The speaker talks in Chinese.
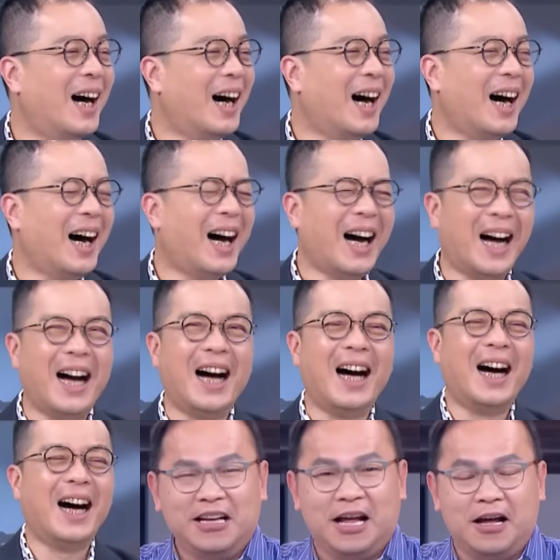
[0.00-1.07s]
只老鼠出去，
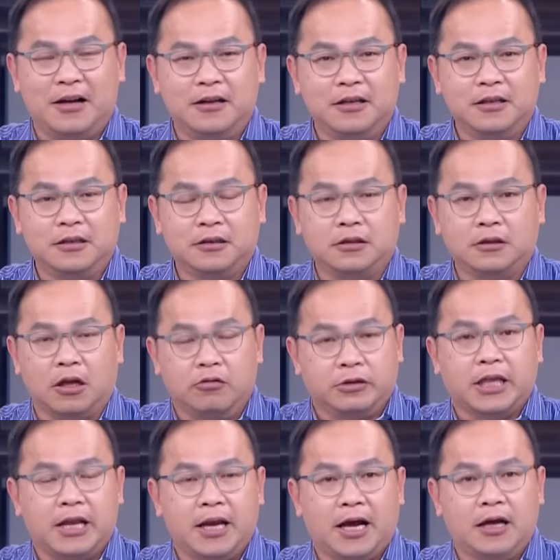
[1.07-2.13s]
然后有
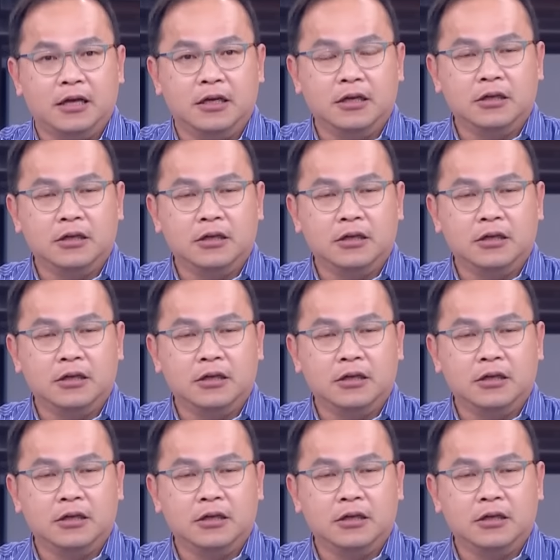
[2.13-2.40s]
电啊！